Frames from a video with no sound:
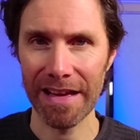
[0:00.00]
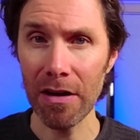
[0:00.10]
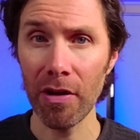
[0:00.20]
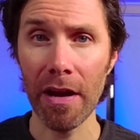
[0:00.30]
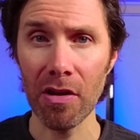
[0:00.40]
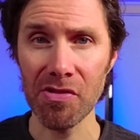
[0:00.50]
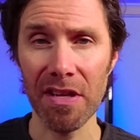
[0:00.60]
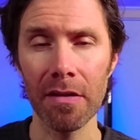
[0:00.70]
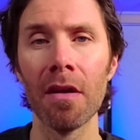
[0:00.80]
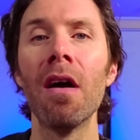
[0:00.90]
qué es lo que quiero
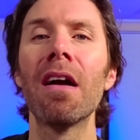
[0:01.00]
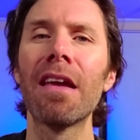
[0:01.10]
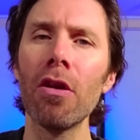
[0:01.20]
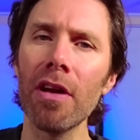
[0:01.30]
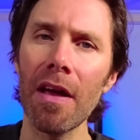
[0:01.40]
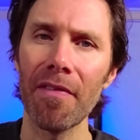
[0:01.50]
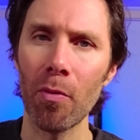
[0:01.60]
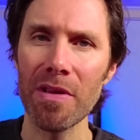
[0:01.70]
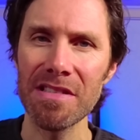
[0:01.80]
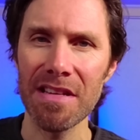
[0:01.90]
hacer? quiero que las
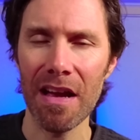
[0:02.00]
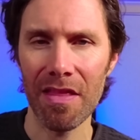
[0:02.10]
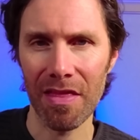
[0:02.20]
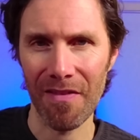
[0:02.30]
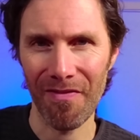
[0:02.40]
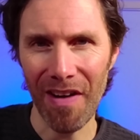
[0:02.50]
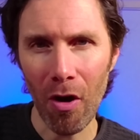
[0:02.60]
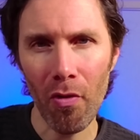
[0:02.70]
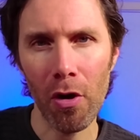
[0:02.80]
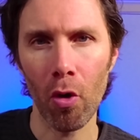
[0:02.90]
frecuencias
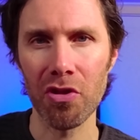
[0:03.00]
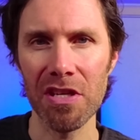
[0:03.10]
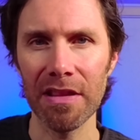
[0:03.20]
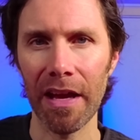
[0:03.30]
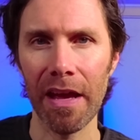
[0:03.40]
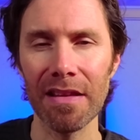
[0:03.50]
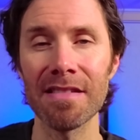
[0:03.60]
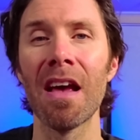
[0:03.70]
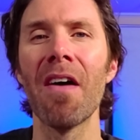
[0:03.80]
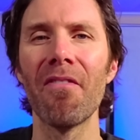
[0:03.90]
debajo de los 80 Hz
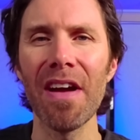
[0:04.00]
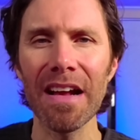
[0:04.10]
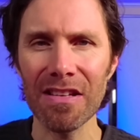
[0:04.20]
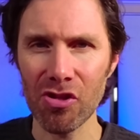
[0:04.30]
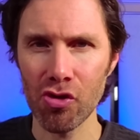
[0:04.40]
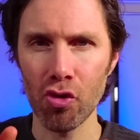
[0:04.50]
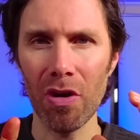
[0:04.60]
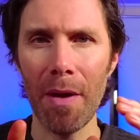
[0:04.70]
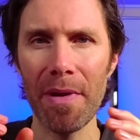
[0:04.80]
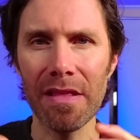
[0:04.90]
vengan
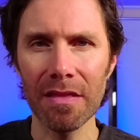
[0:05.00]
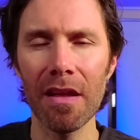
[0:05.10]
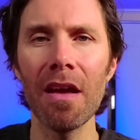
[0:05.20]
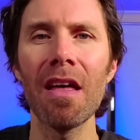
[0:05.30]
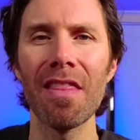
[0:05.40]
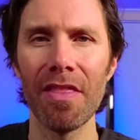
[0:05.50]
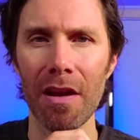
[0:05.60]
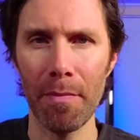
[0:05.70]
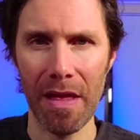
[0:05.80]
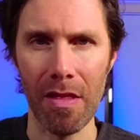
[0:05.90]
solamente del
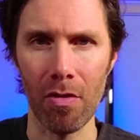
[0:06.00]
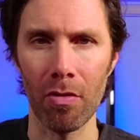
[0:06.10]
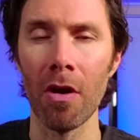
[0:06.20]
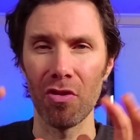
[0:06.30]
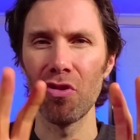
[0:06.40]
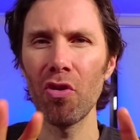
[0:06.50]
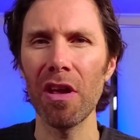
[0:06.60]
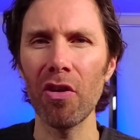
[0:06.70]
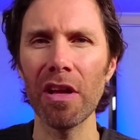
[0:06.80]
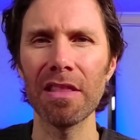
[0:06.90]
medio. No
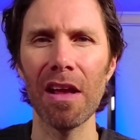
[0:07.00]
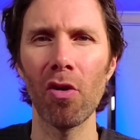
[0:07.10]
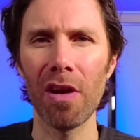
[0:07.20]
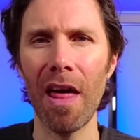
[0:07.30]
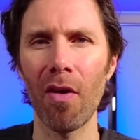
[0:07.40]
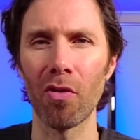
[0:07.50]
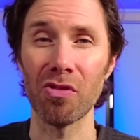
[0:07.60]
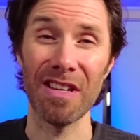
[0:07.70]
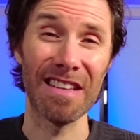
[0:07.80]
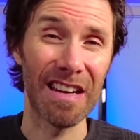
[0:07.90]
quiero que esté a los lados,
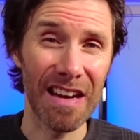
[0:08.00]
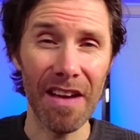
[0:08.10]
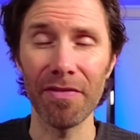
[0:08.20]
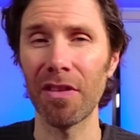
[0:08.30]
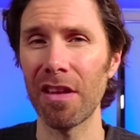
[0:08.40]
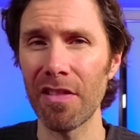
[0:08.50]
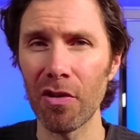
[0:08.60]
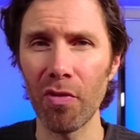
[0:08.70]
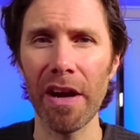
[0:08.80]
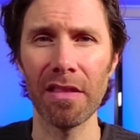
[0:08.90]
en el left y en
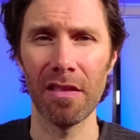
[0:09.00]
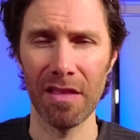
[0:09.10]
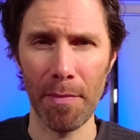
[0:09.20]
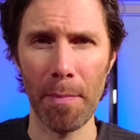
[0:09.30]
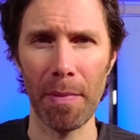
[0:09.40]
el right de mis